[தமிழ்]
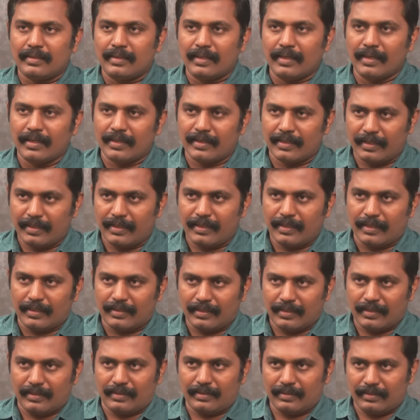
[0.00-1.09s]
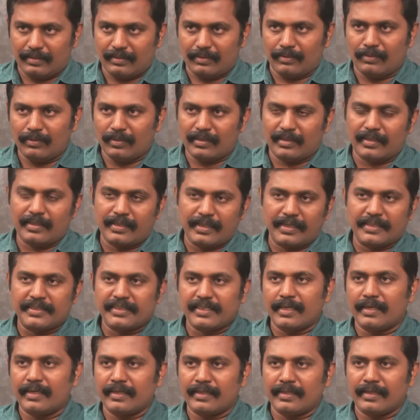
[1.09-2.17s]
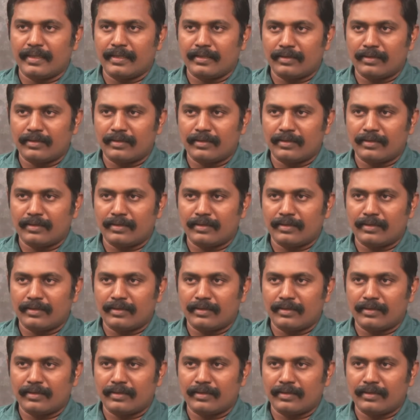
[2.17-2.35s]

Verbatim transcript: தேர்தலுக்கு அந்த அந்த ஓட்டு கட்சிகளுக்கு